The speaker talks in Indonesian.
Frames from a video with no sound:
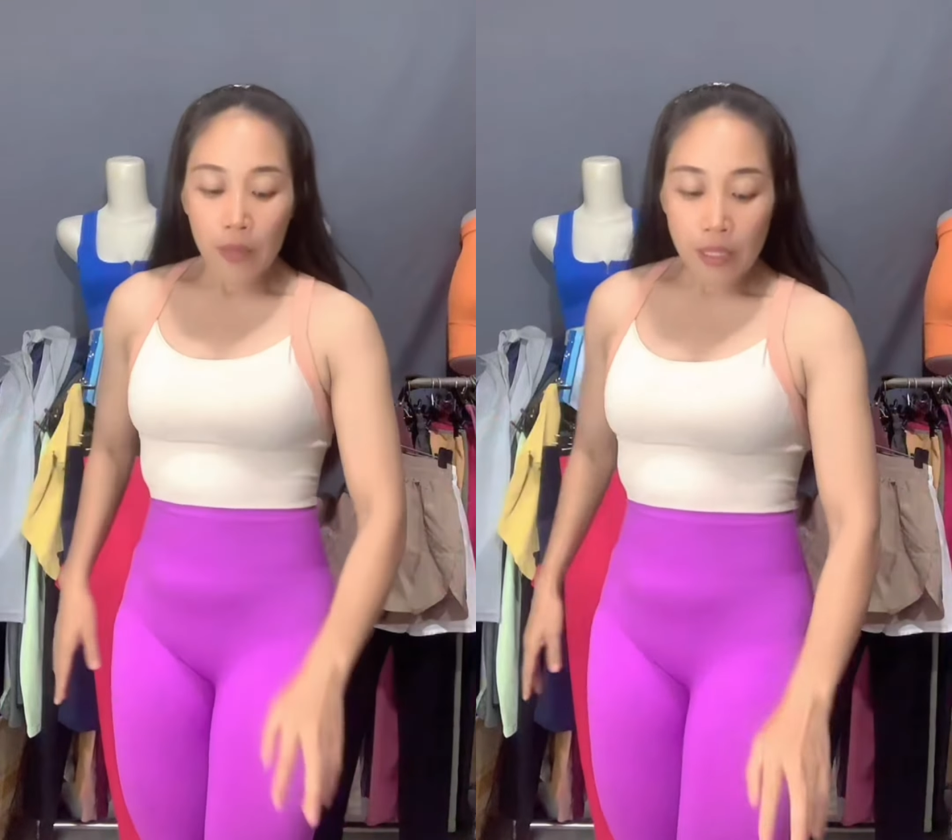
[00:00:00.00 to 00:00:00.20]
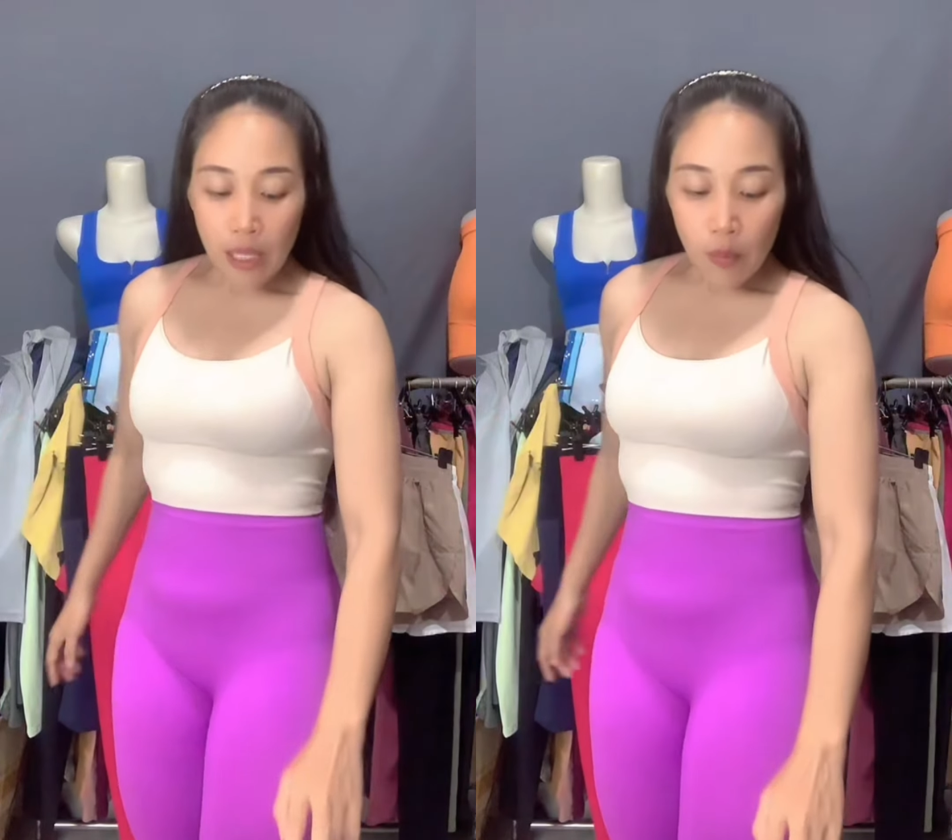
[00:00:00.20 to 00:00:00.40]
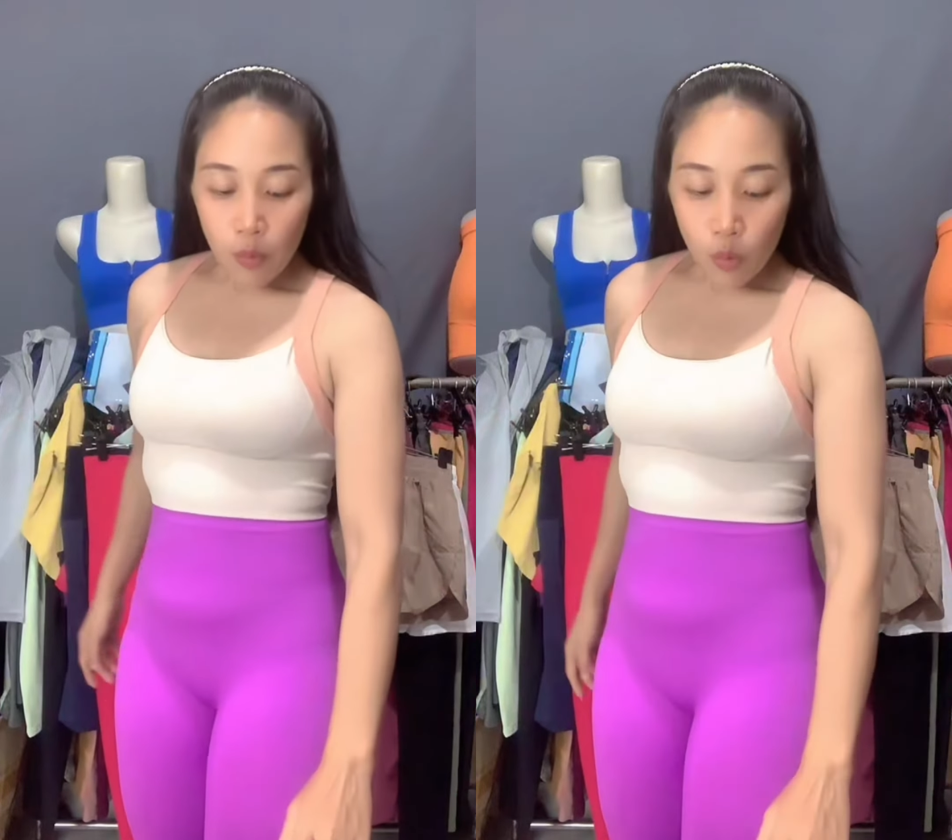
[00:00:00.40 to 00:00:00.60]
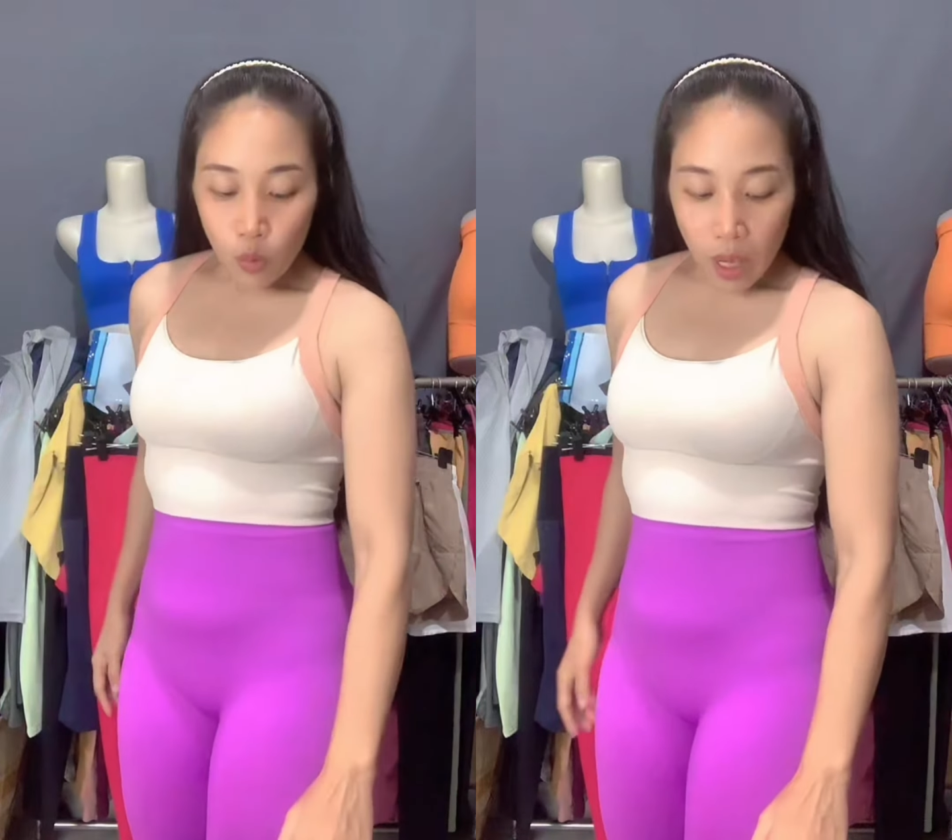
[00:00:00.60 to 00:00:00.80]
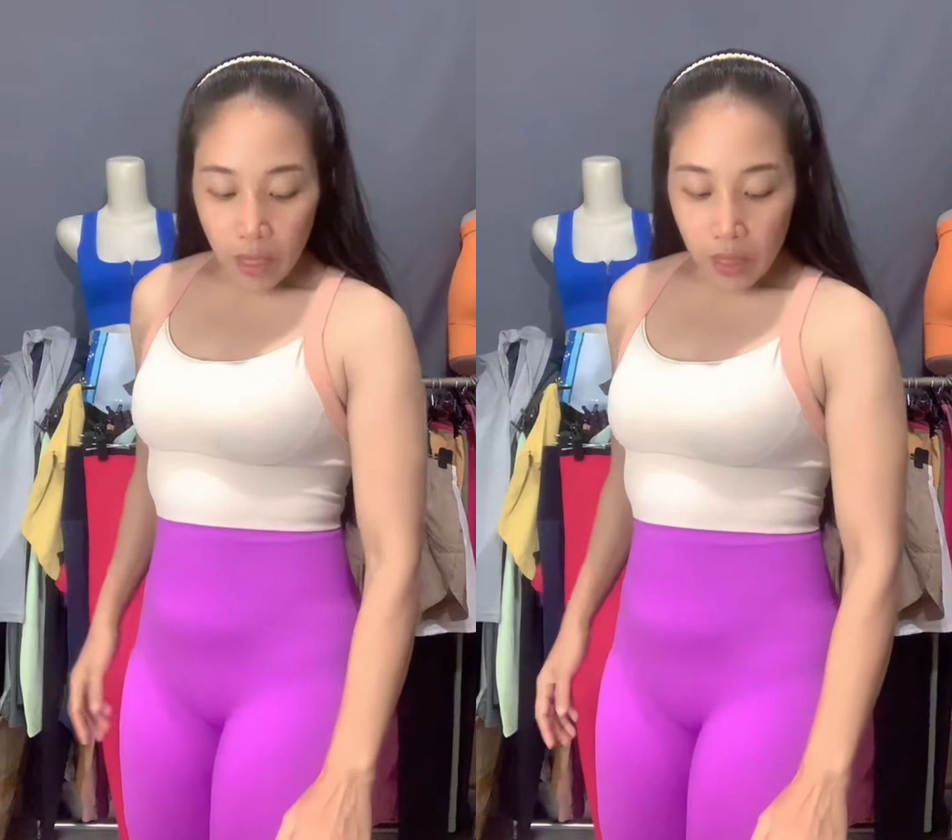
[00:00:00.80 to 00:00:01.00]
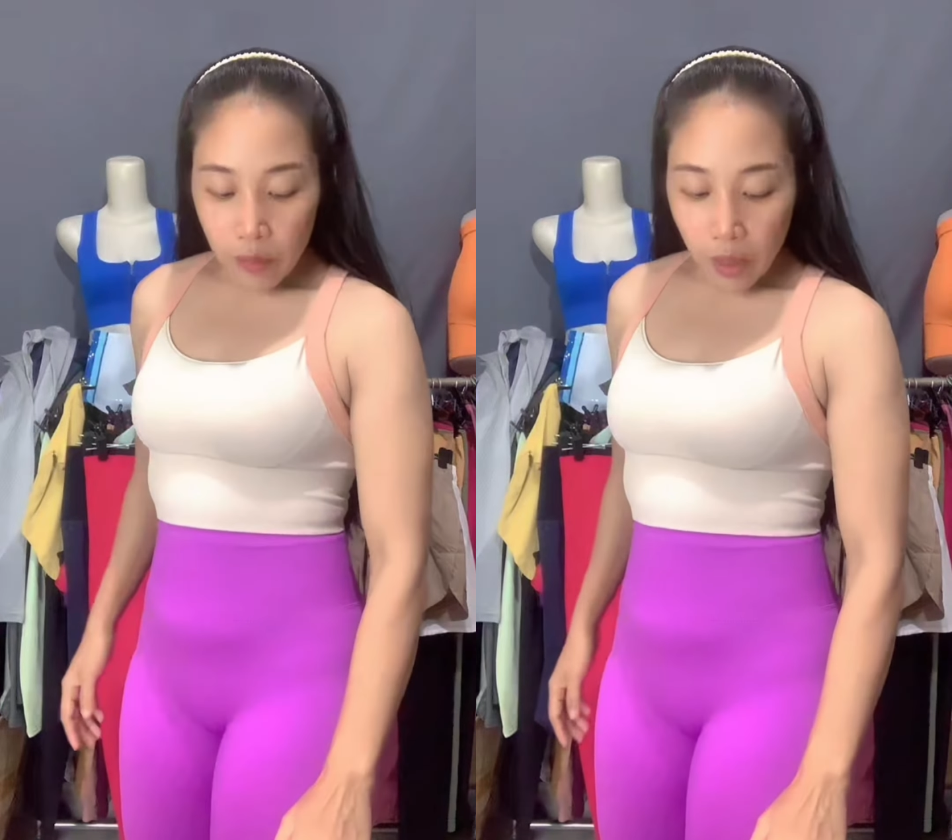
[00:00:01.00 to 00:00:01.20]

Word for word: bisa muat di